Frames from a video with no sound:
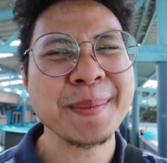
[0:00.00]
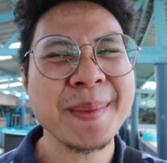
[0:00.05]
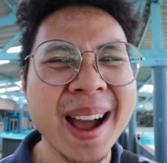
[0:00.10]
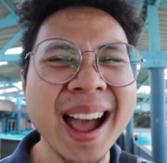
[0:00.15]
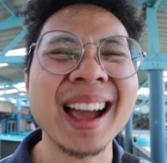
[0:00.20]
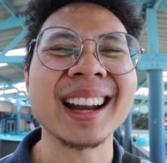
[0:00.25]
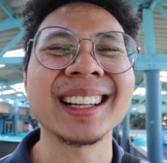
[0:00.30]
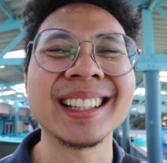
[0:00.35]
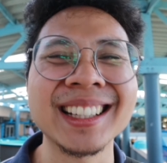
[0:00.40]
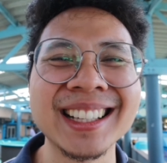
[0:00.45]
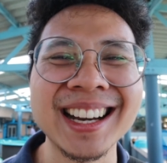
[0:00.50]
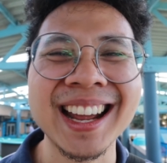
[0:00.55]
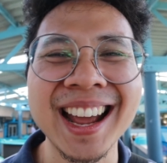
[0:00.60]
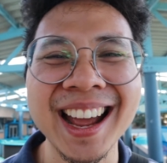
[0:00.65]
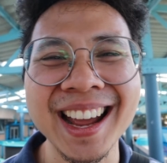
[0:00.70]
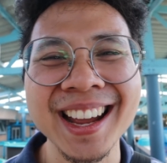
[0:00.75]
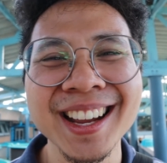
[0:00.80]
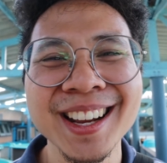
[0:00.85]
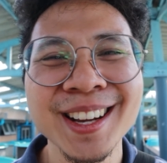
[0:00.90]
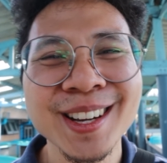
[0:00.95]
มากๆเลยนะ
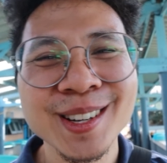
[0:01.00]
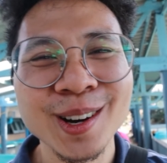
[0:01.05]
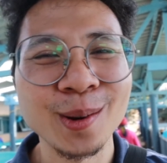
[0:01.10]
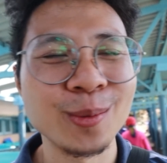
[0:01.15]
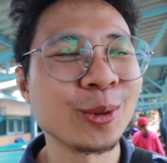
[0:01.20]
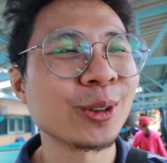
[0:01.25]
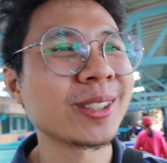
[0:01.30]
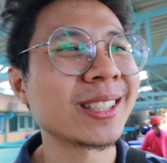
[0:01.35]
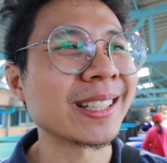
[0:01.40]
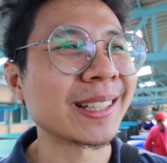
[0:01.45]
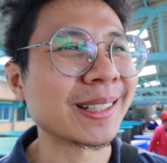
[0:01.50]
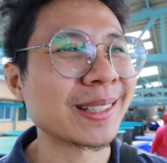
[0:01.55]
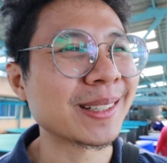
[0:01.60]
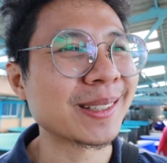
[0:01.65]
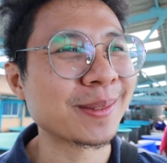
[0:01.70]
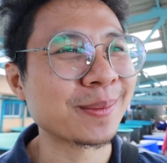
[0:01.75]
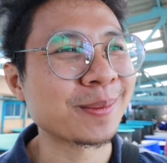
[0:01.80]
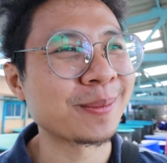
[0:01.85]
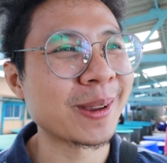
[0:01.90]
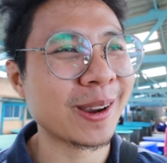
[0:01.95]
ฮะผมรู้สึก
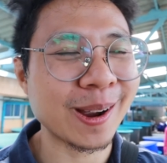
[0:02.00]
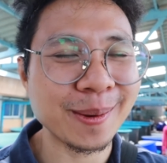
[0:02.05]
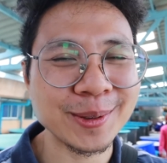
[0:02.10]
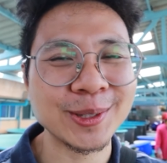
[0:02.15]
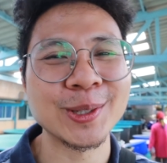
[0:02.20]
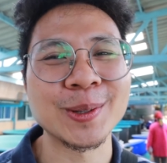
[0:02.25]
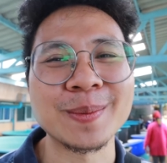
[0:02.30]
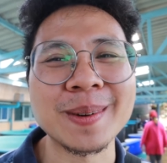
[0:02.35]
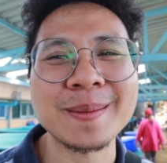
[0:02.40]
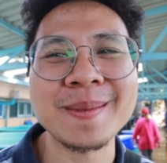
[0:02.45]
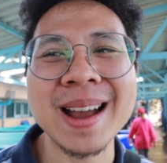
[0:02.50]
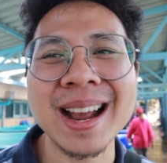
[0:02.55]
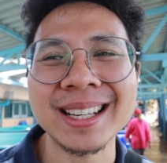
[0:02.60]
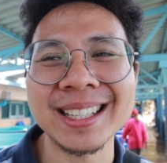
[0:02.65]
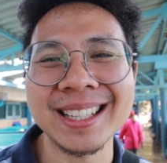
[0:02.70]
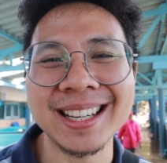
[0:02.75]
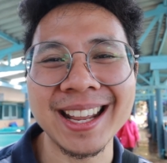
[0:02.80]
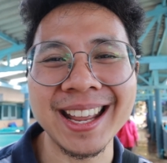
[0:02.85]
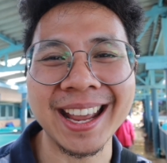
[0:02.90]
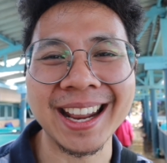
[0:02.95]
มีความสุขมากๆ
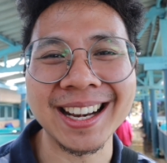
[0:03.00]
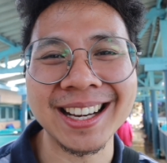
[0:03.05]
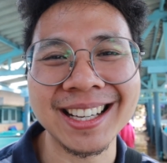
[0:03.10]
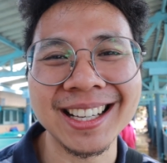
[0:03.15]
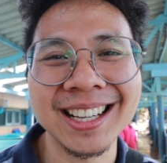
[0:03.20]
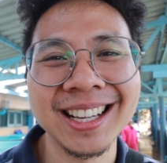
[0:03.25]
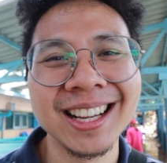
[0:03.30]
ที่ได้เห็น